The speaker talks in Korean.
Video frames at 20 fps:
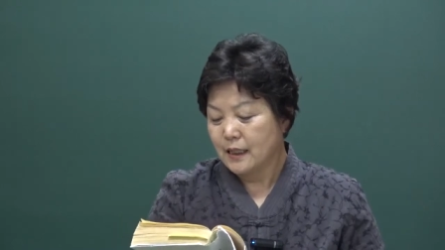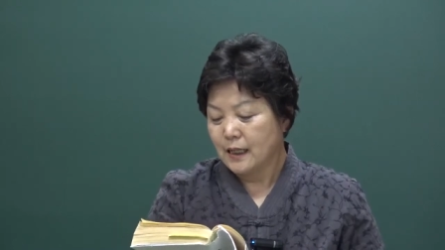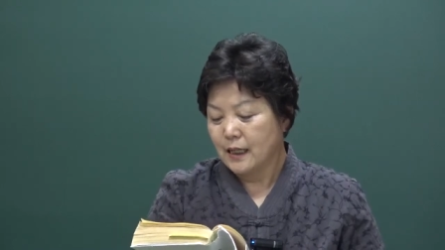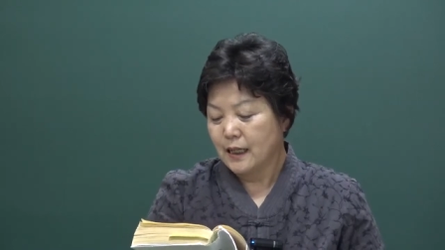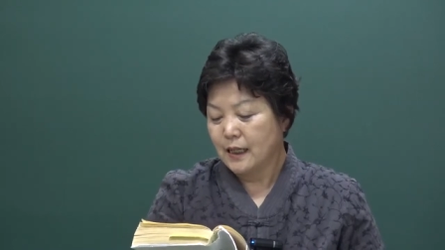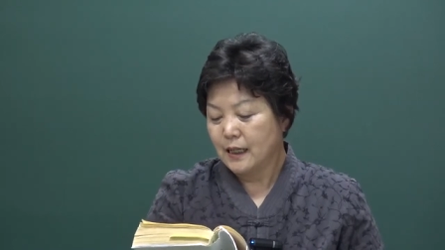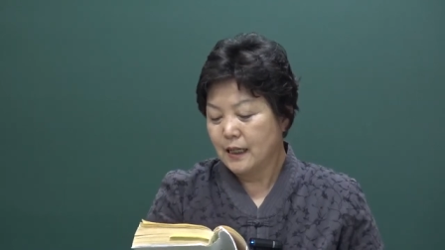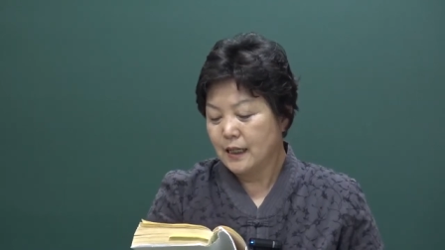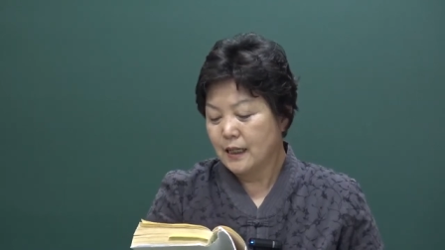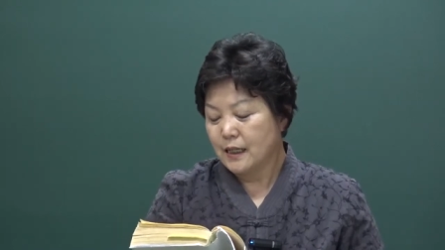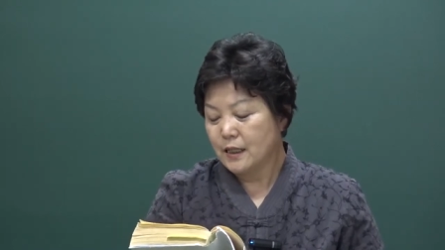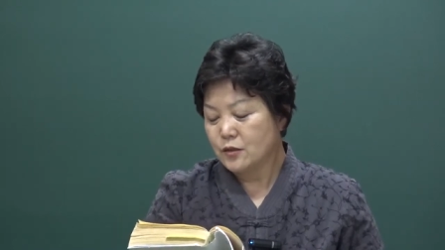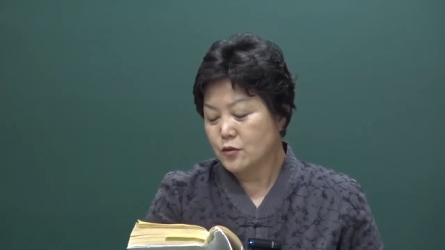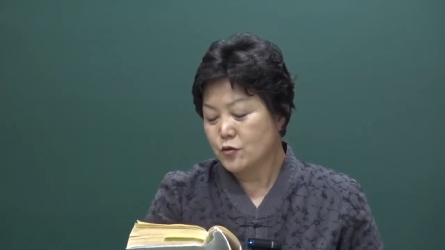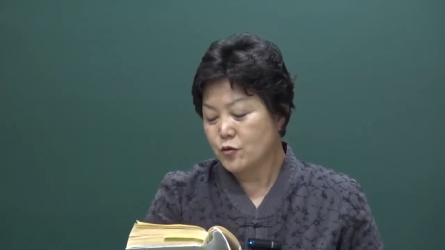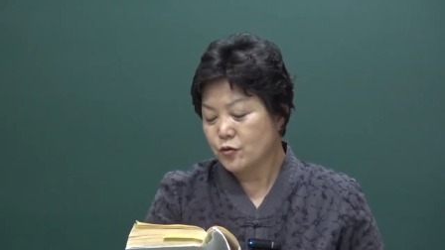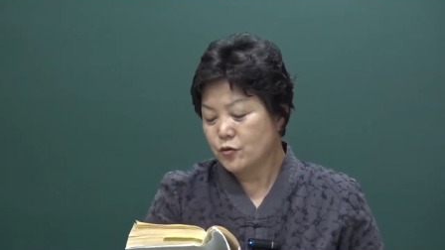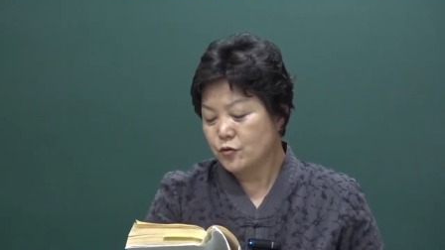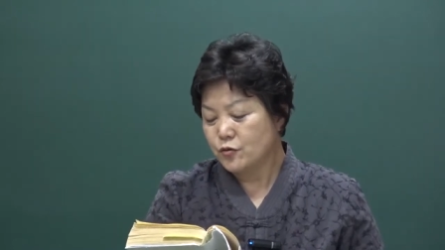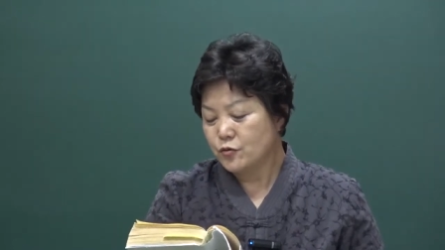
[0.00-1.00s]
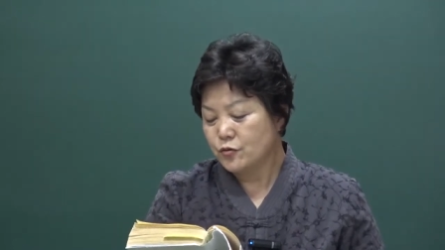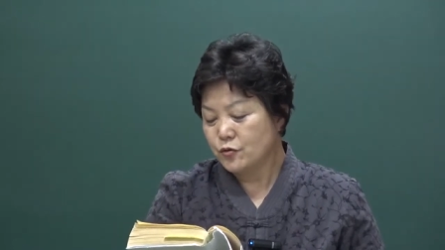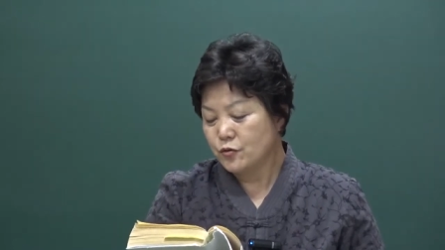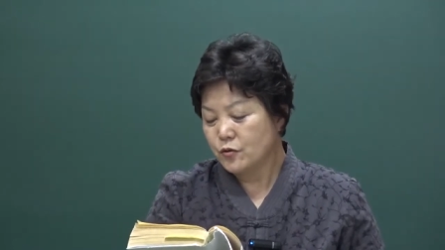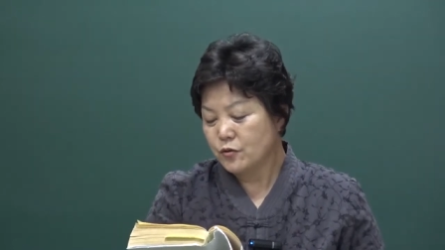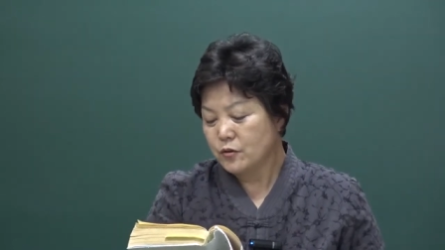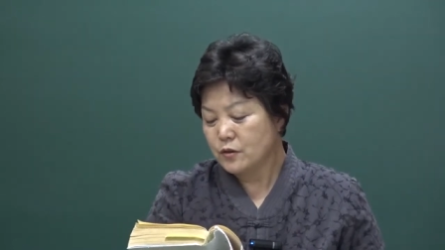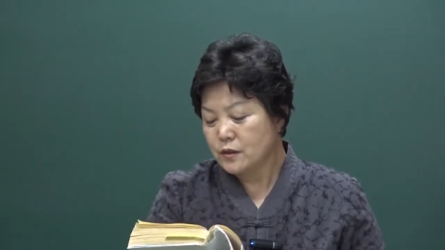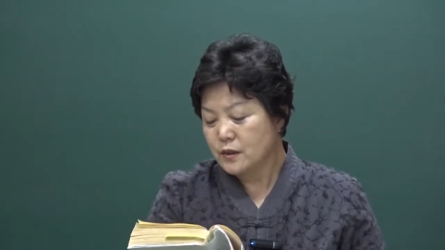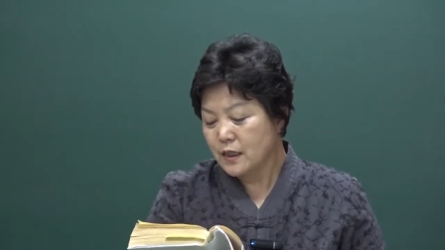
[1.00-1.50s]
아래가
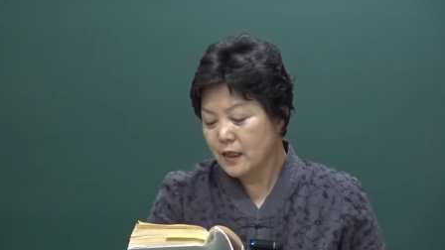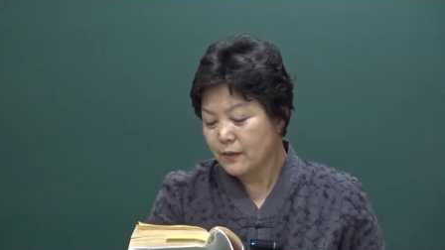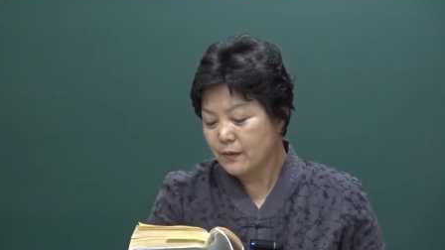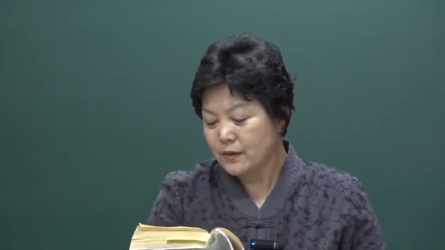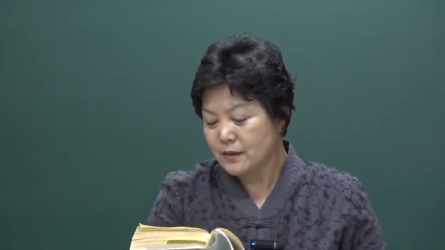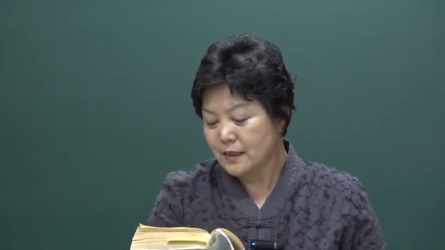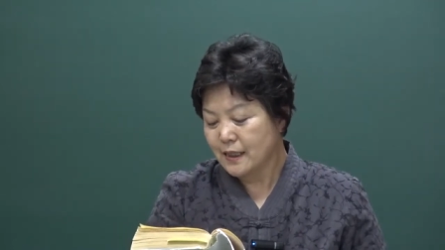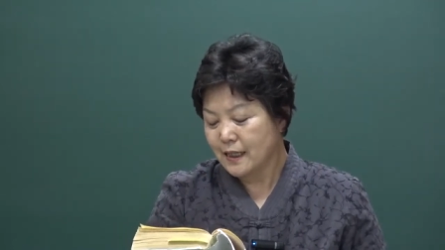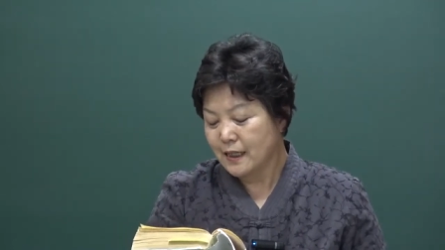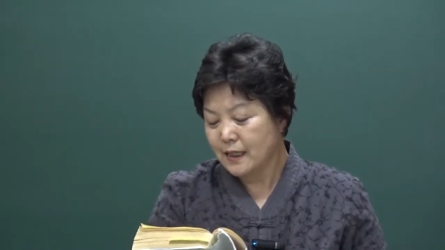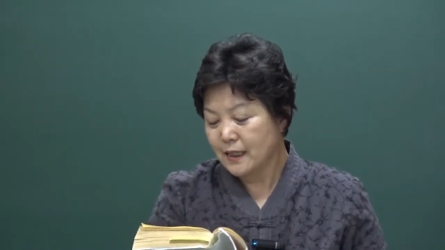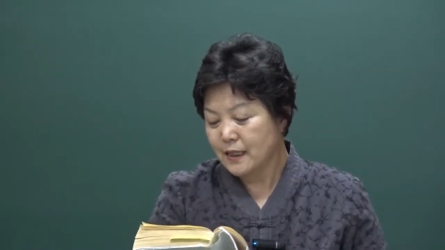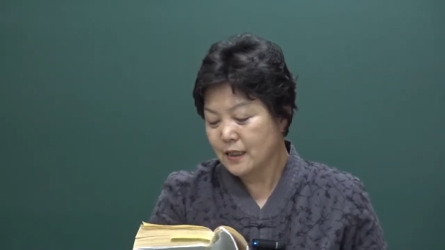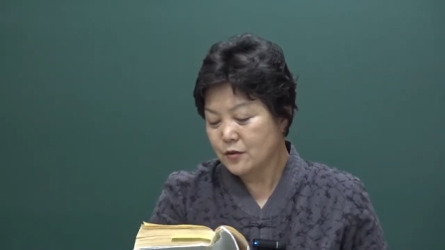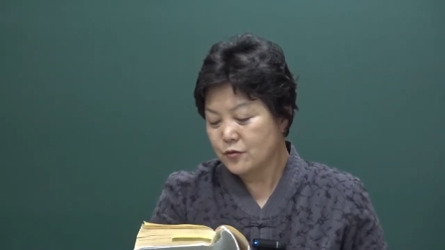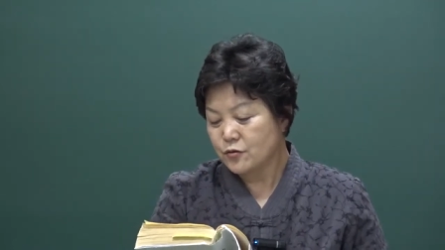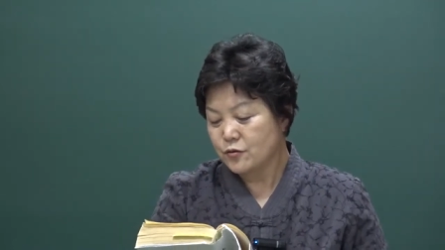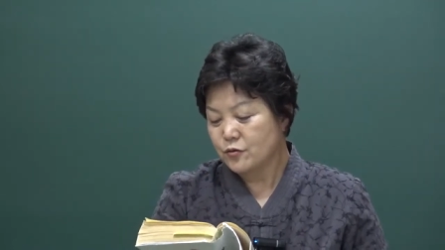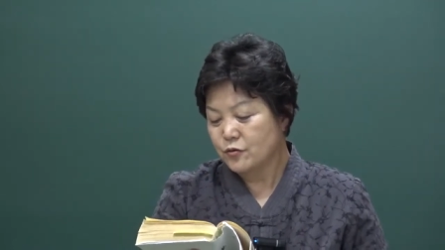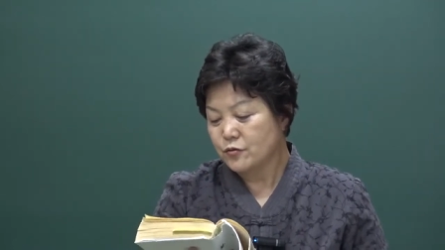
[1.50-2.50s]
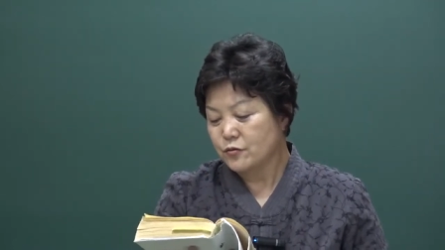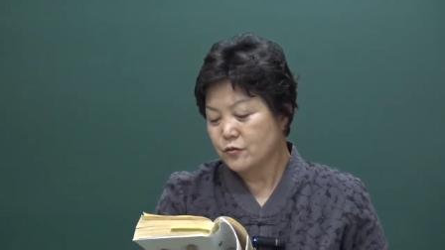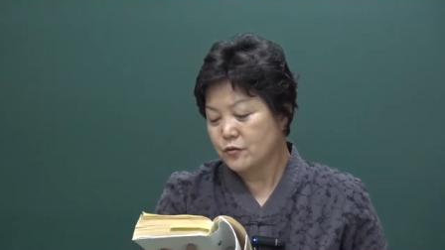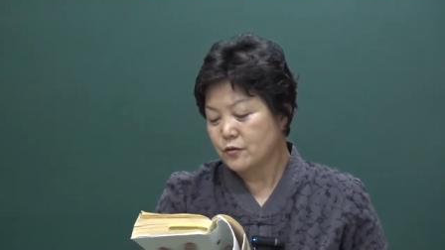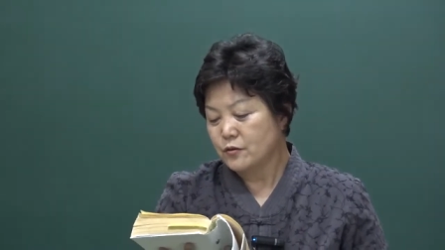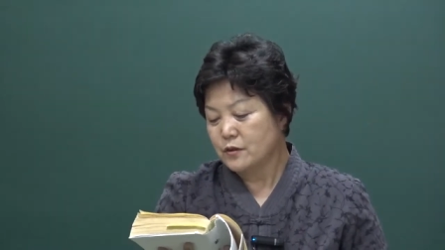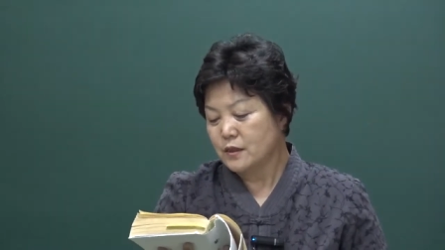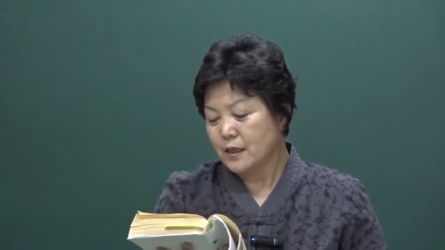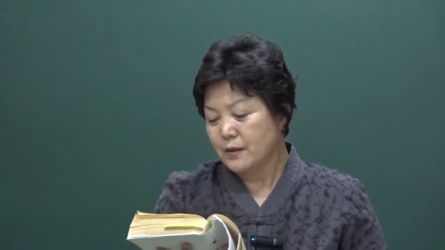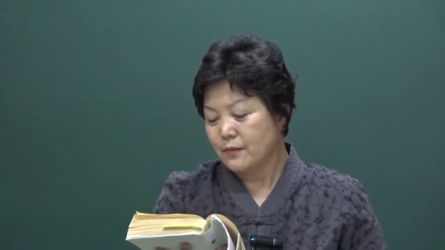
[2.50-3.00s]
초욕으로 응하면서 아래가
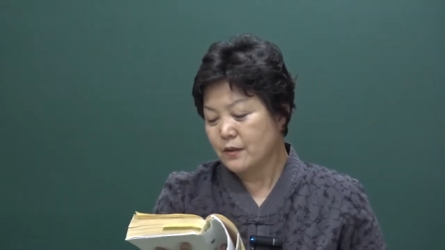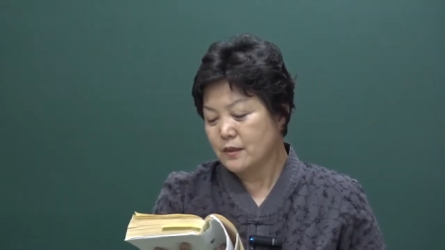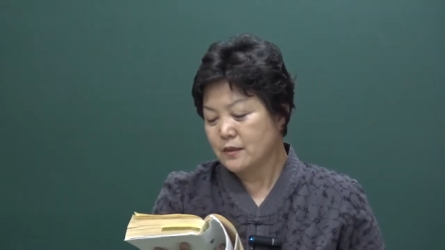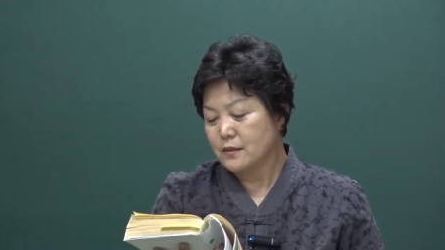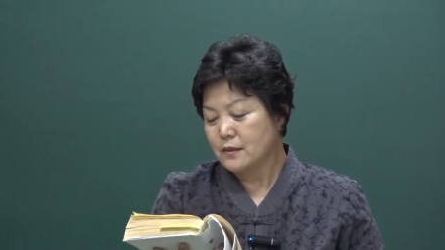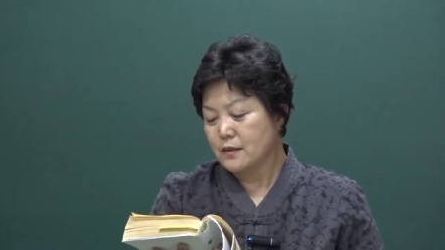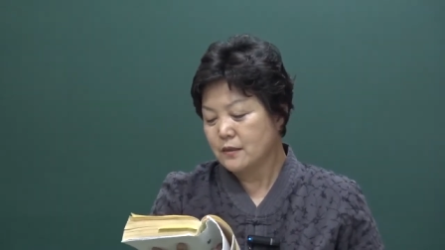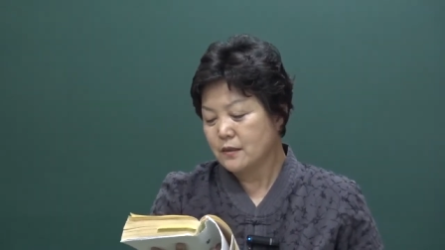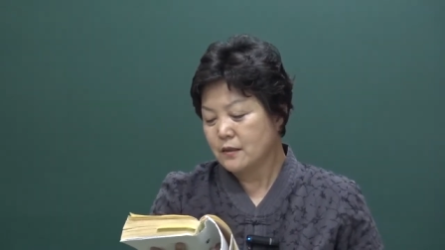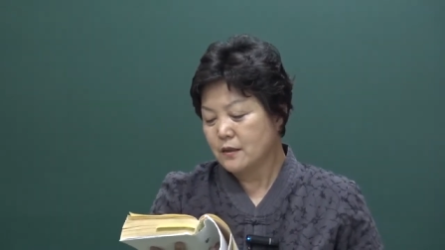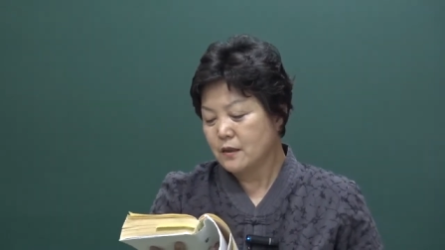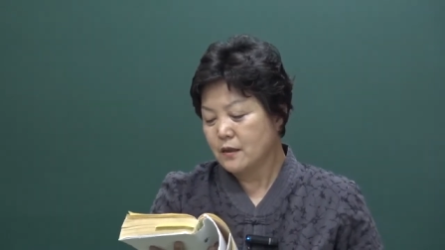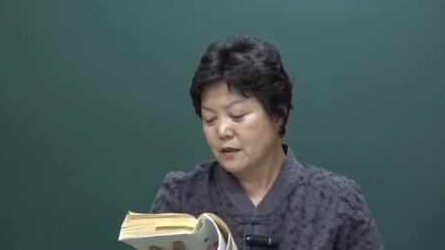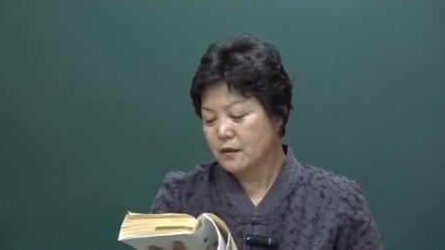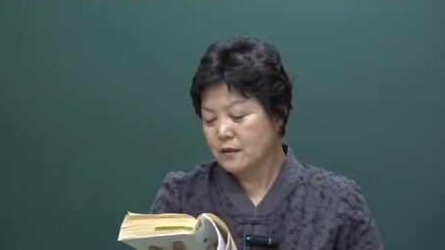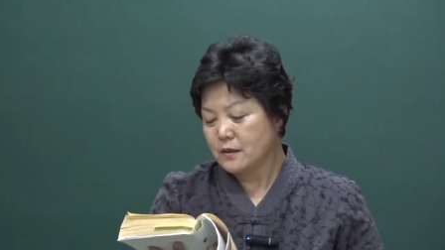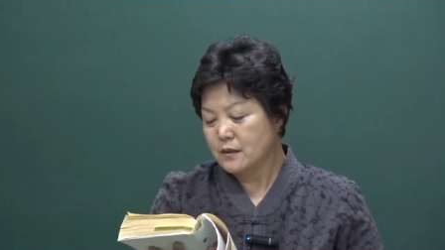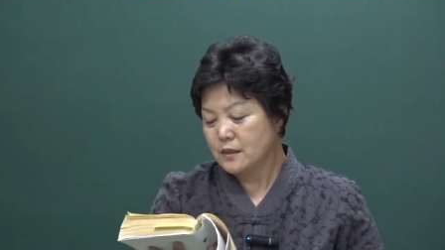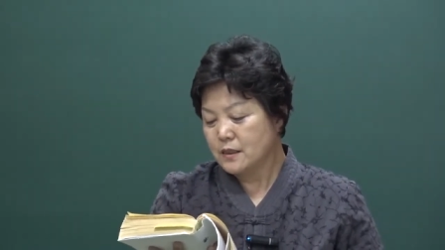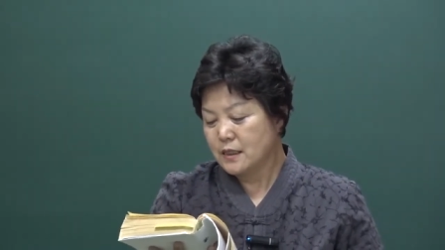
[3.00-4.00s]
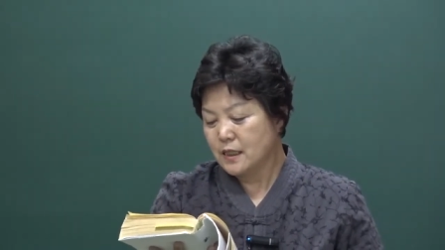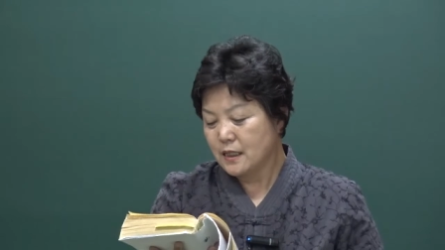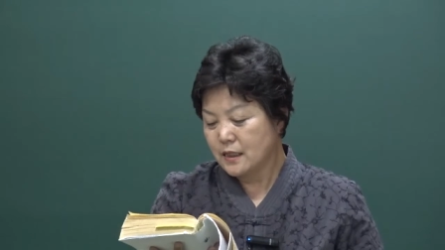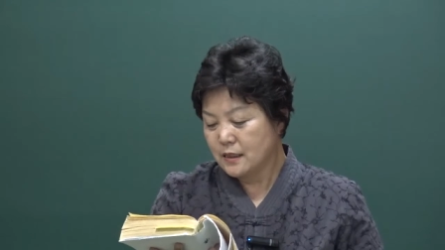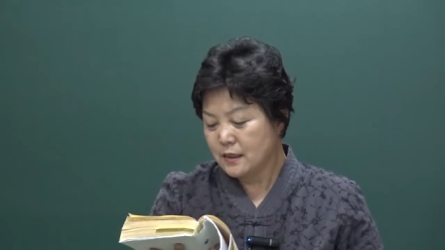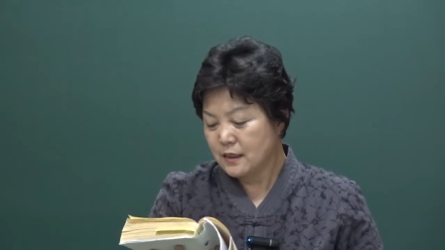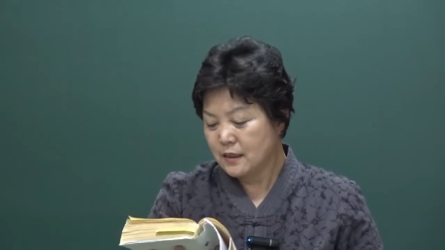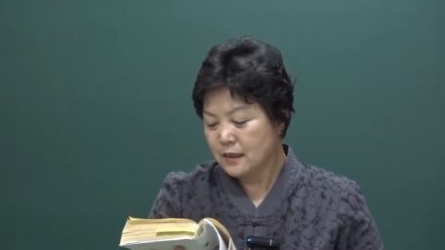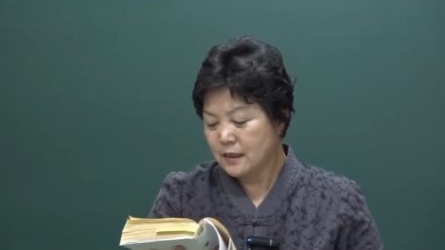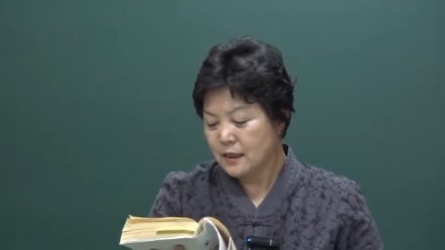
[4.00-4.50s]
초욕으로 응하면서
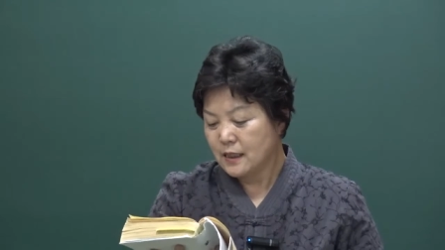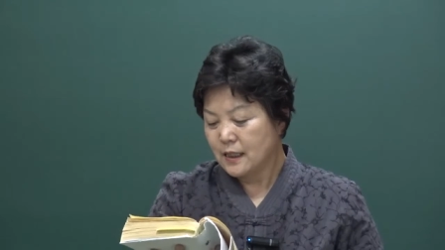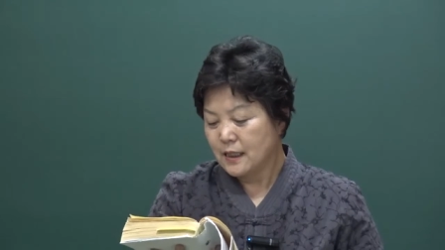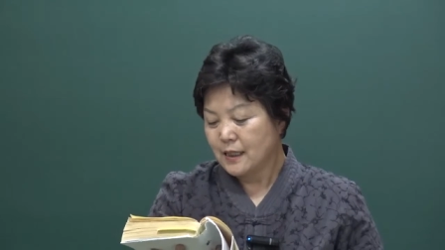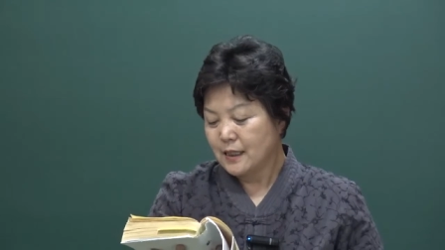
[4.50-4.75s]
건체는